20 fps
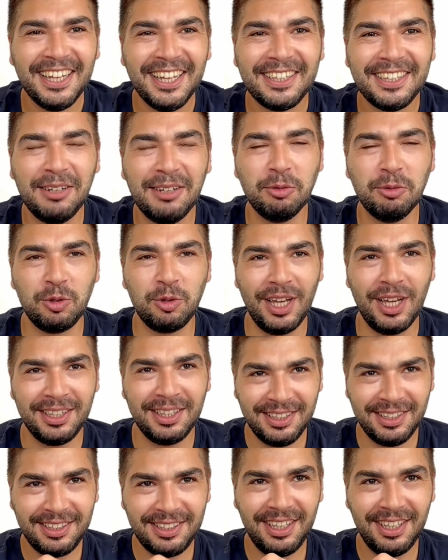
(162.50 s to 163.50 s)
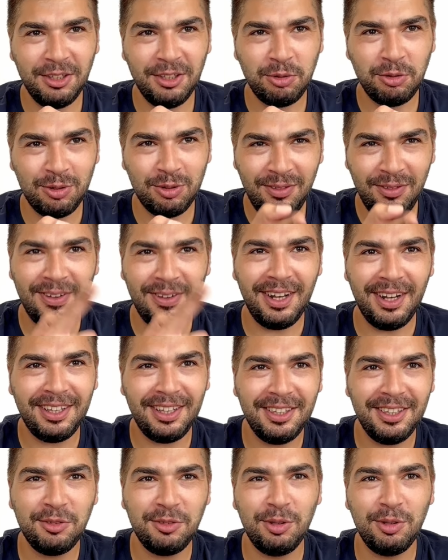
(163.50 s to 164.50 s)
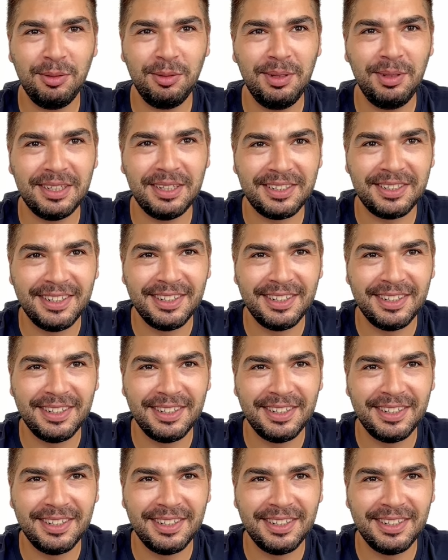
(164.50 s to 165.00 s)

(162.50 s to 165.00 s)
Tabii uyandıktan sonra felak nasıl olabilir?